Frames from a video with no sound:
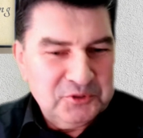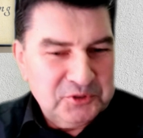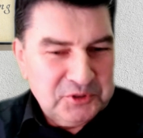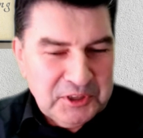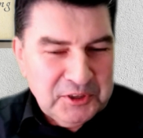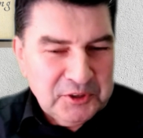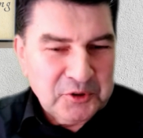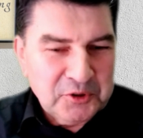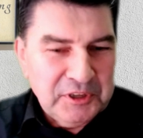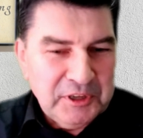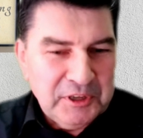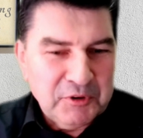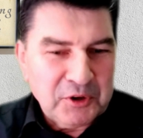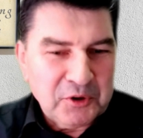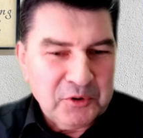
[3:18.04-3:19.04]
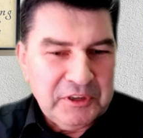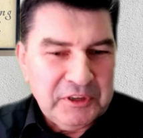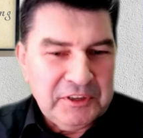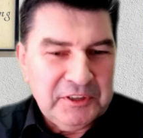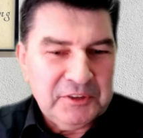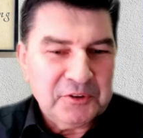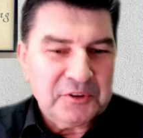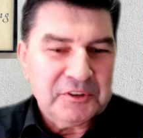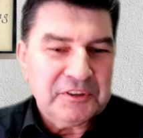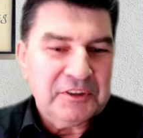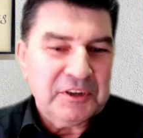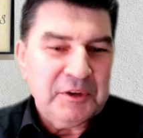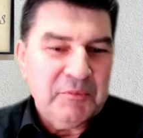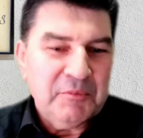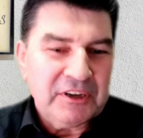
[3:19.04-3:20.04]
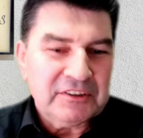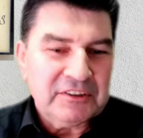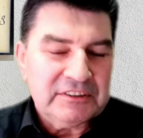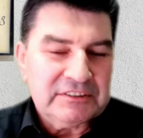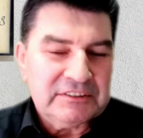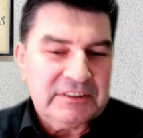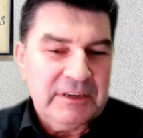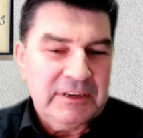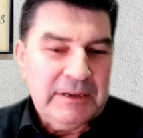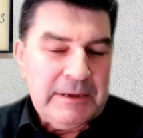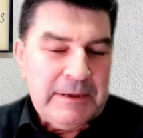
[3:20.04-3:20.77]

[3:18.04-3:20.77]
Das sind ja tolle Erfahrungen, die du da gemacht hast.